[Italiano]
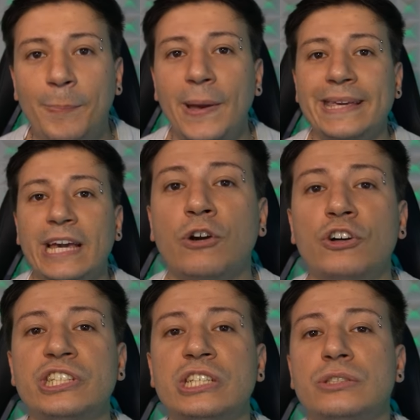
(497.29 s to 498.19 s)
app e che
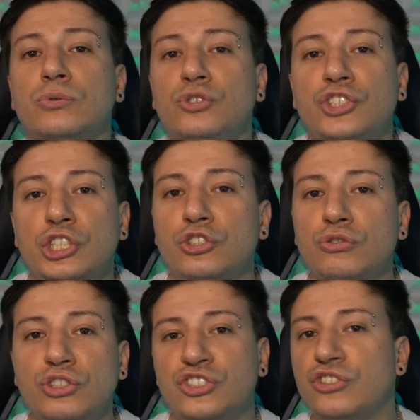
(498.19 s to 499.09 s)
cosa è
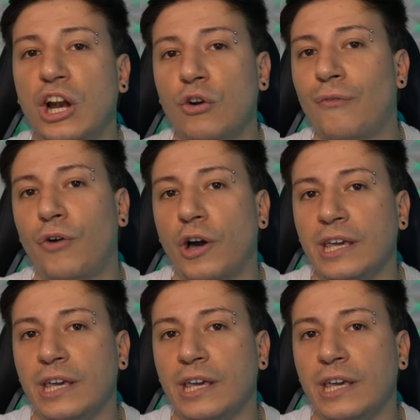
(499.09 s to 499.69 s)
successo di strano a